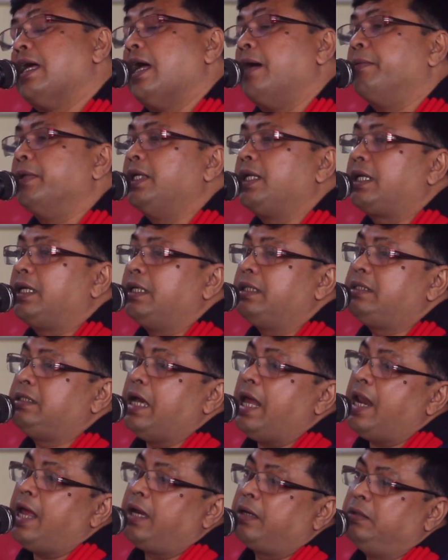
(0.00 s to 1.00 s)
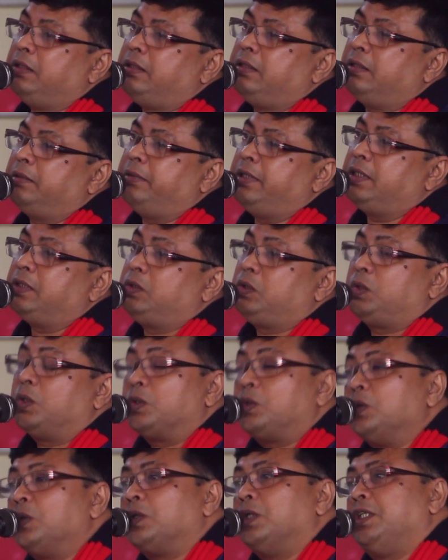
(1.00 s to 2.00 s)
আমাদেরকে চালাক হইতে হবে
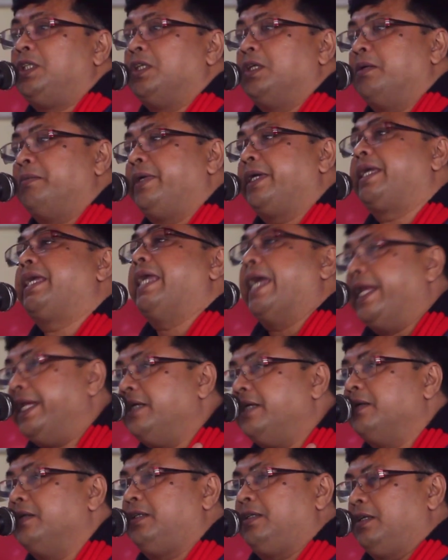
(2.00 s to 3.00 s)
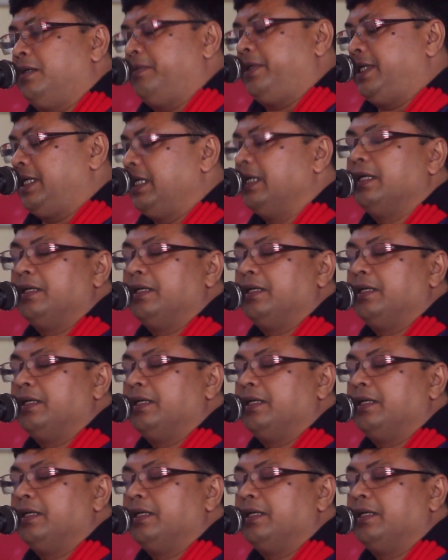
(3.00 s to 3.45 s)
চতুর হইতে হবে জ্ঞানী হইতে হবে